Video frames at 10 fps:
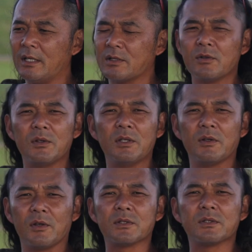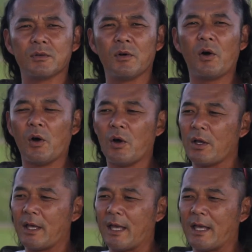その時の様子を、
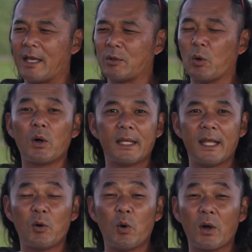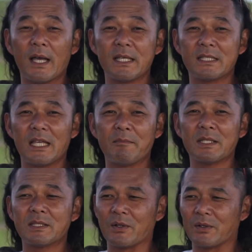動画で公開してい
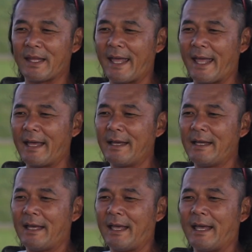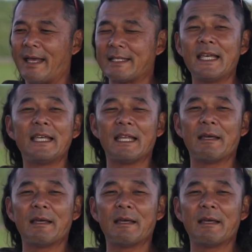ますので、ぜひ